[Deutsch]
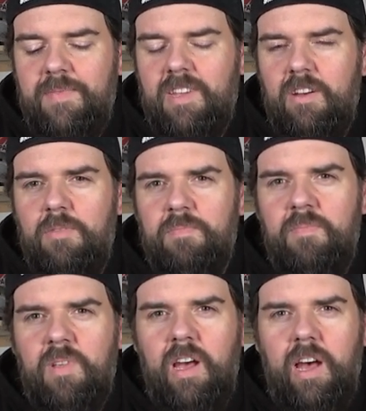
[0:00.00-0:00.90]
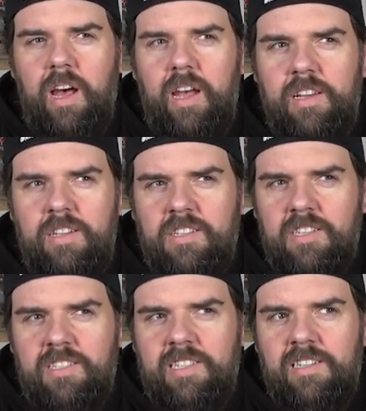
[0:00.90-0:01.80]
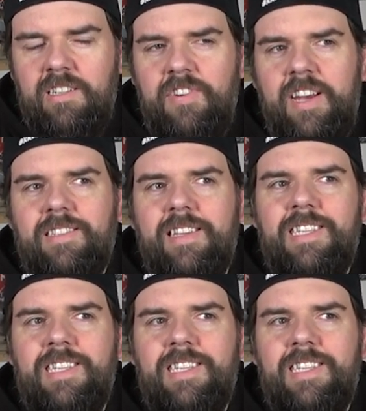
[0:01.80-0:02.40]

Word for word: Ähm, interessanterweise,